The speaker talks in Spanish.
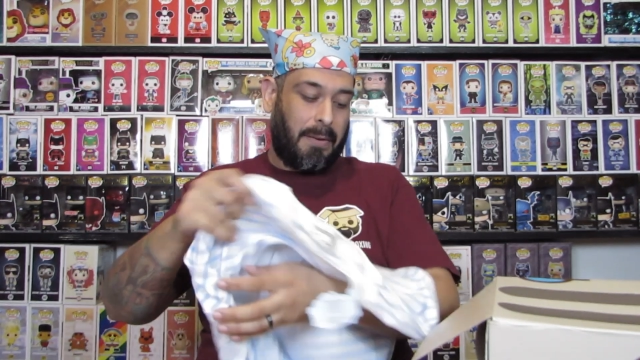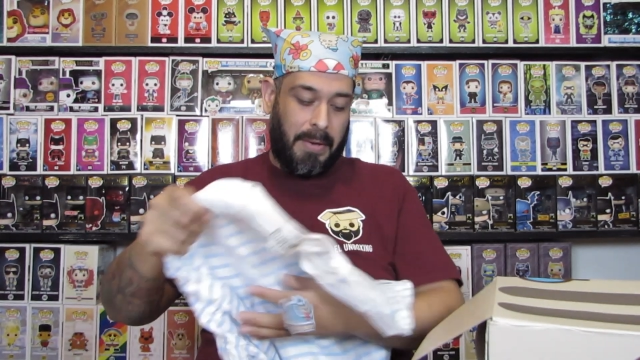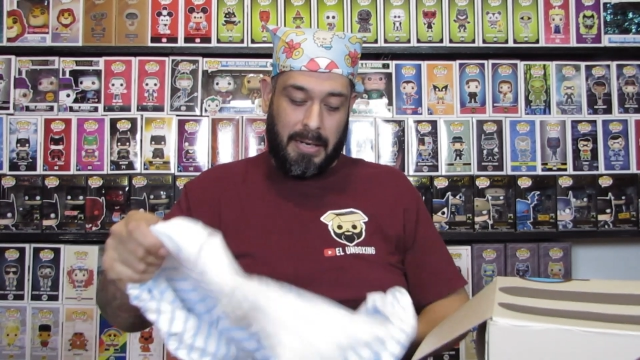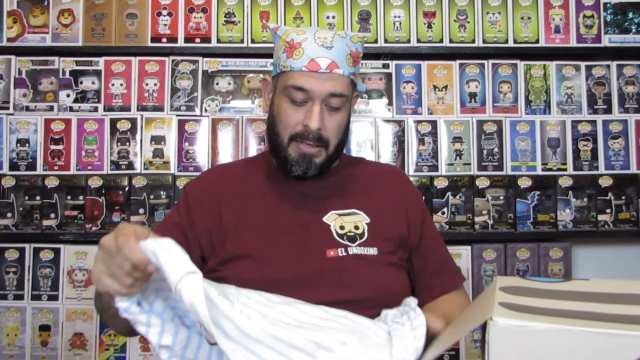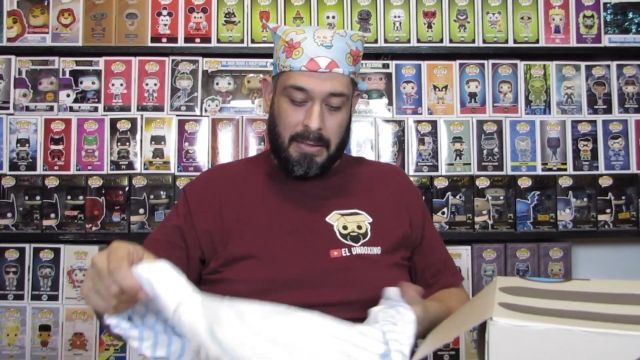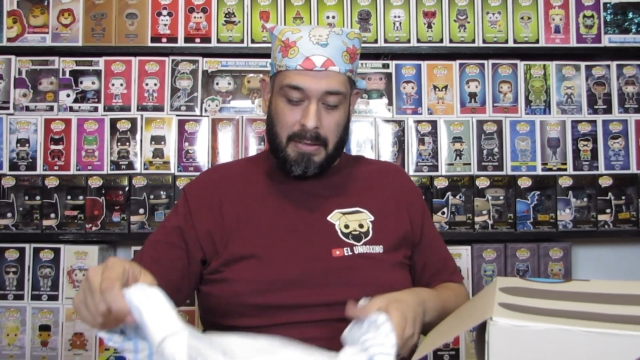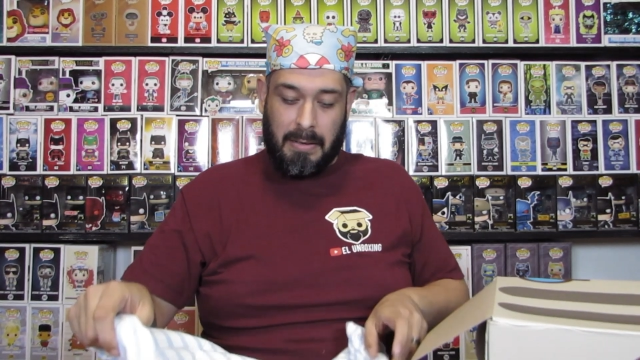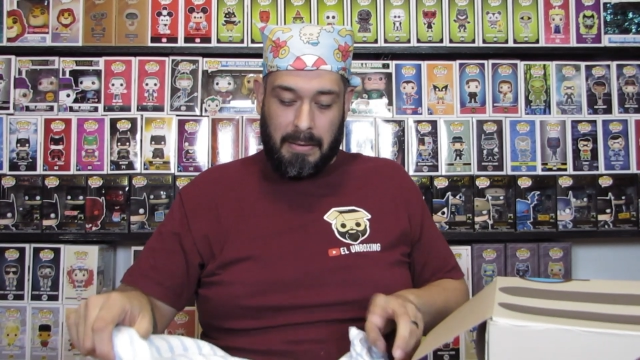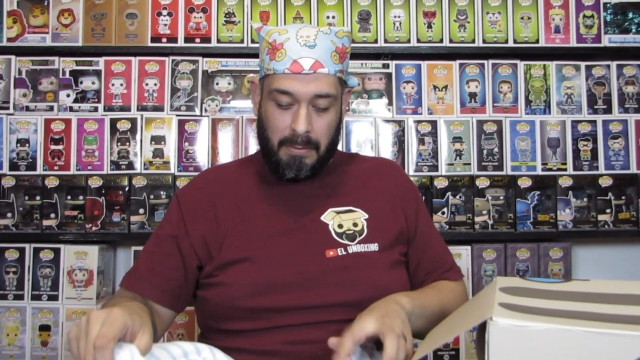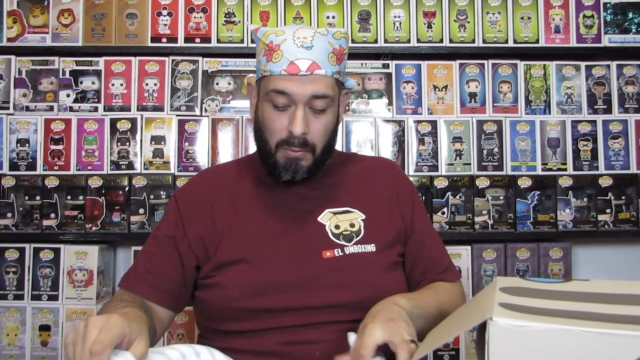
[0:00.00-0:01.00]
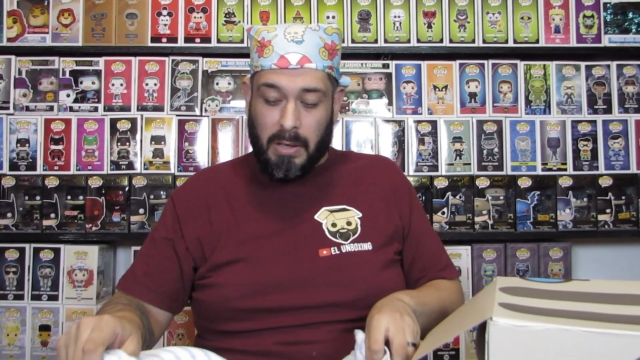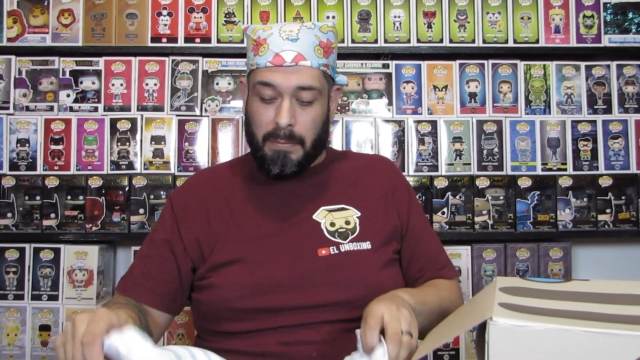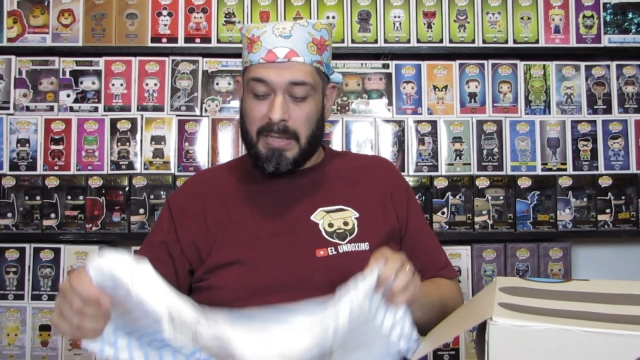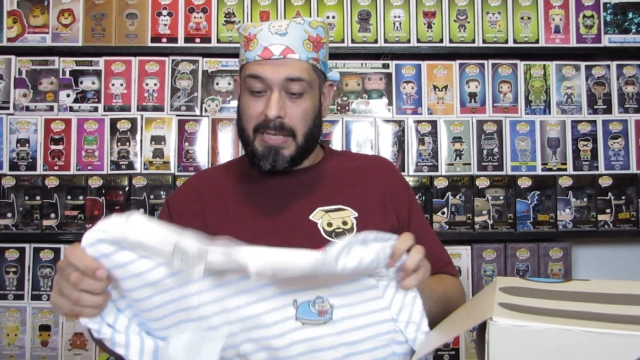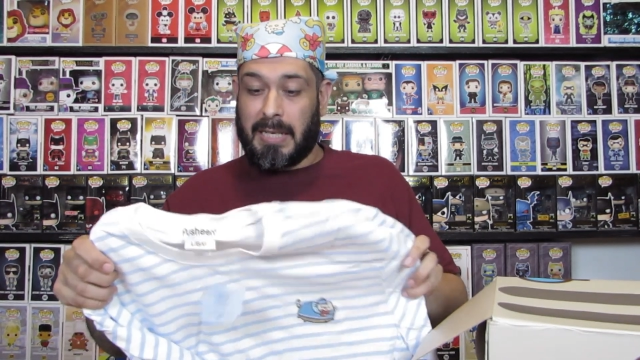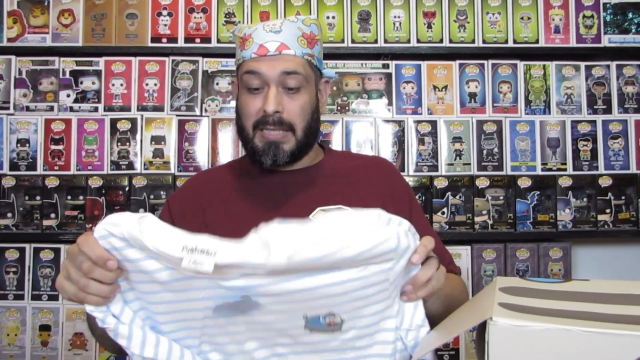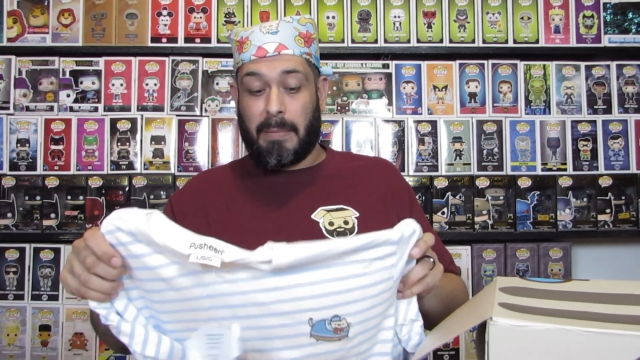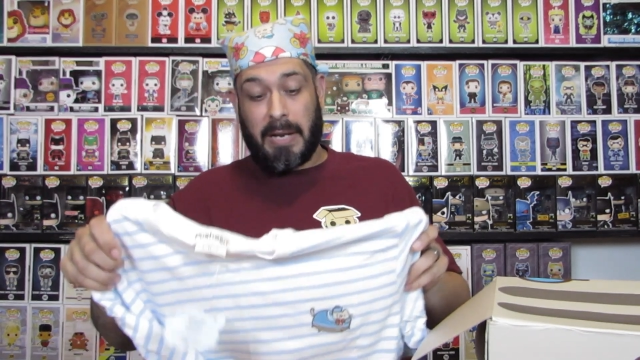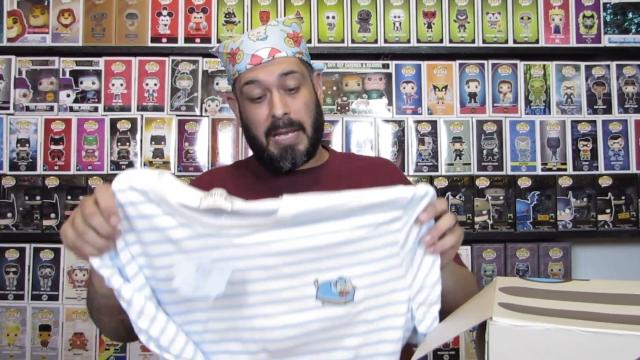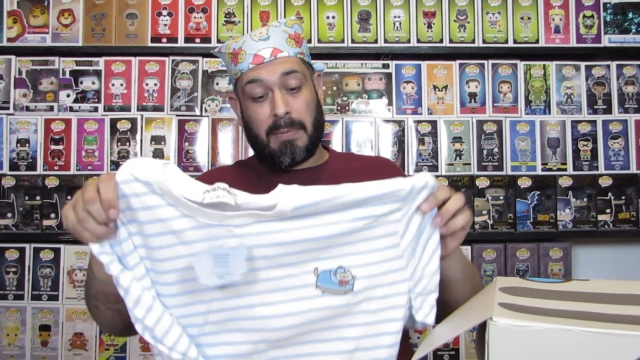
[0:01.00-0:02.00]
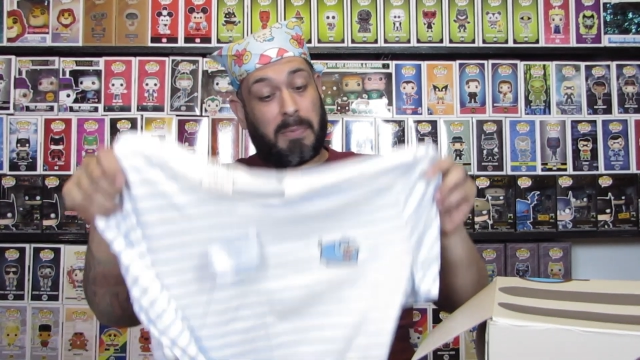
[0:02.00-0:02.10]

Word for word: a ver unas manchillas amarillas,